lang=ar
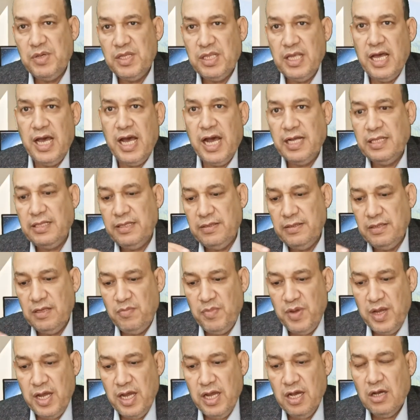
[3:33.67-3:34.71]
بتاعة
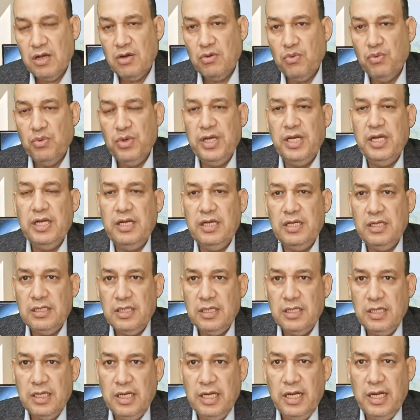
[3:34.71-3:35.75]
الدماغ
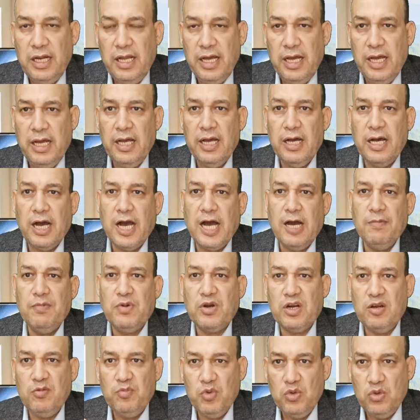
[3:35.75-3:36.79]
وتنقلها
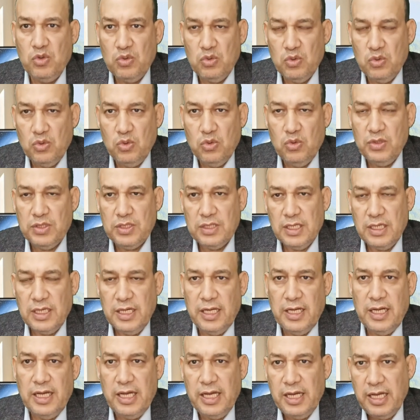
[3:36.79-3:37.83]
عبر البلوتوث
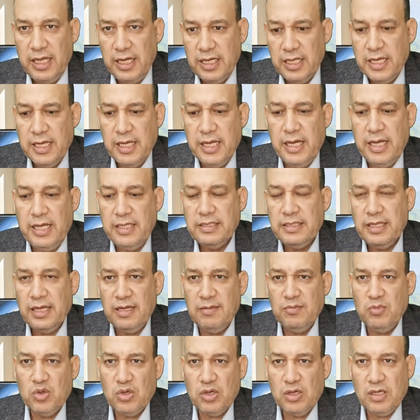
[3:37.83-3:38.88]
إلى الجهاز
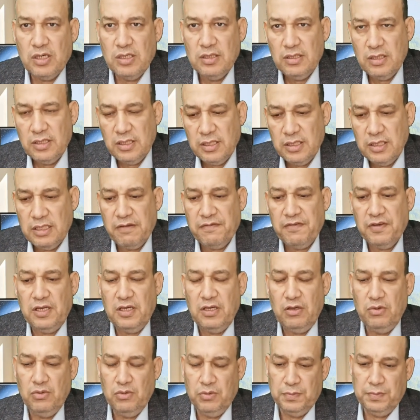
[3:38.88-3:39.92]
المراد
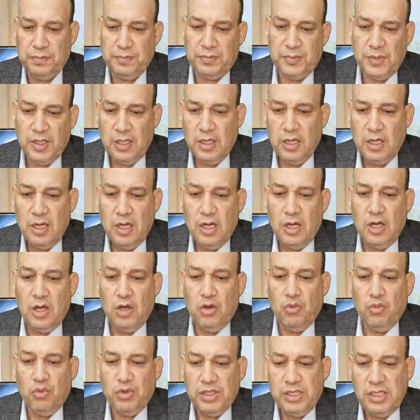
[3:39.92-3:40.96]
تفعيله
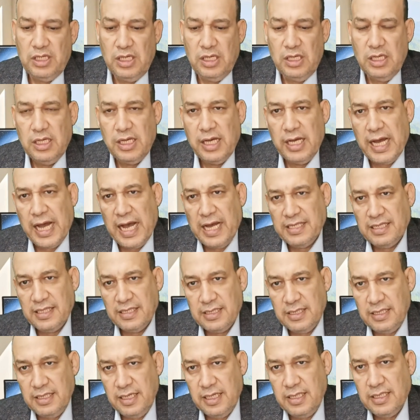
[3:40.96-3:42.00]
ودي
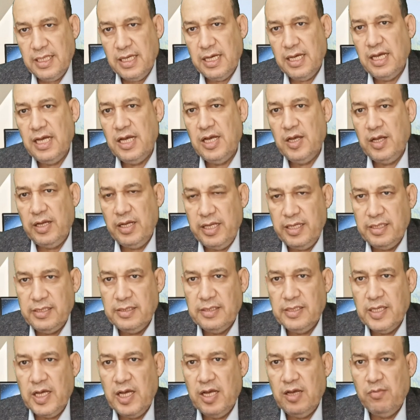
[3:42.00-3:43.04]
حساسيتها
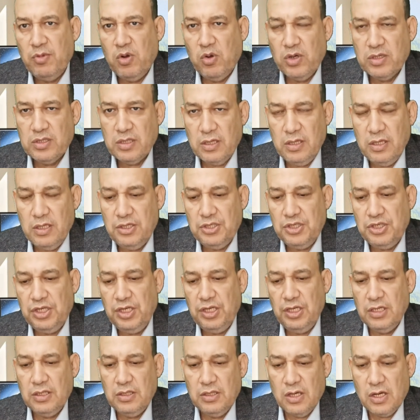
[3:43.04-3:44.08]
لسه ما وصلتش
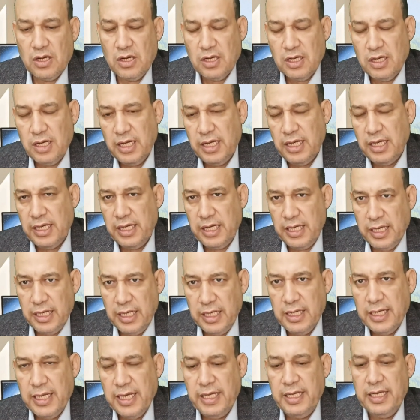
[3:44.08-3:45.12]
للدرجة
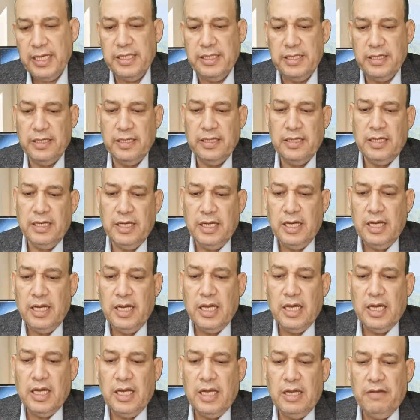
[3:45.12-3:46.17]
الجيدة
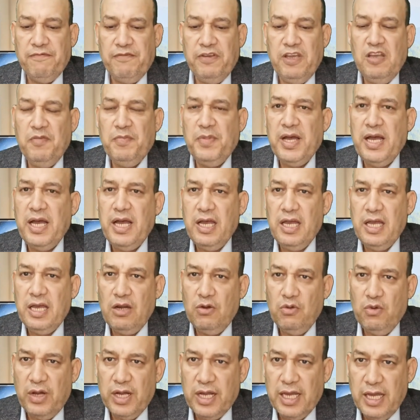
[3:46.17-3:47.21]
في بقى
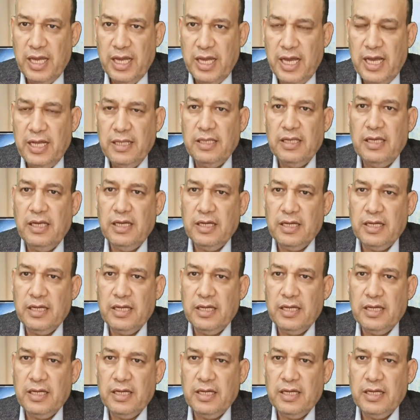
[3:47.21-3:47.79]
الواجهات